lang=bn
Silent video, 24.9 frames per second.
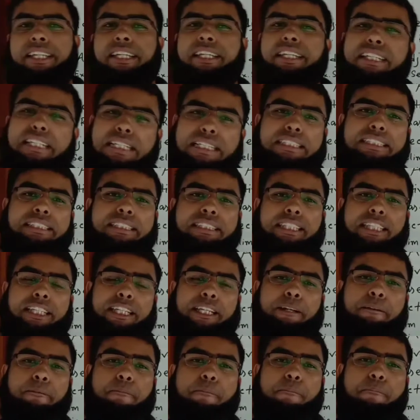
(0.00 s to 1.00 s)
ইংরেজিতে
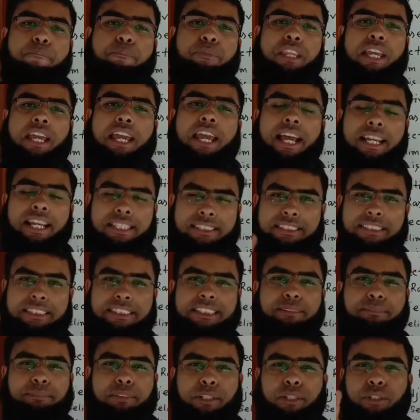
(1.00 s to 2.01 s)

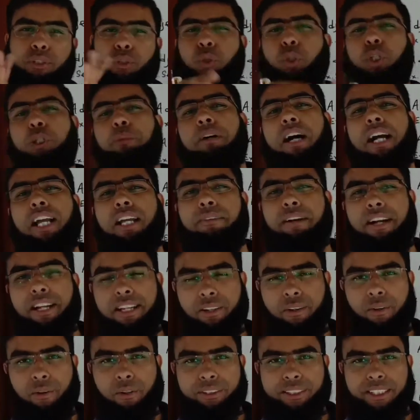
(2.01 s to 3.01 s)
অ্যাজেটিভকে দুই ভাগে ভাগ
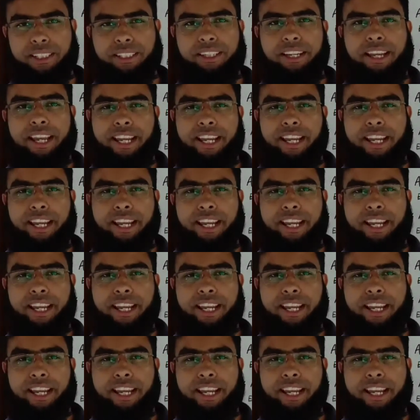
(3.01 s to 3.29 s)
করা যায়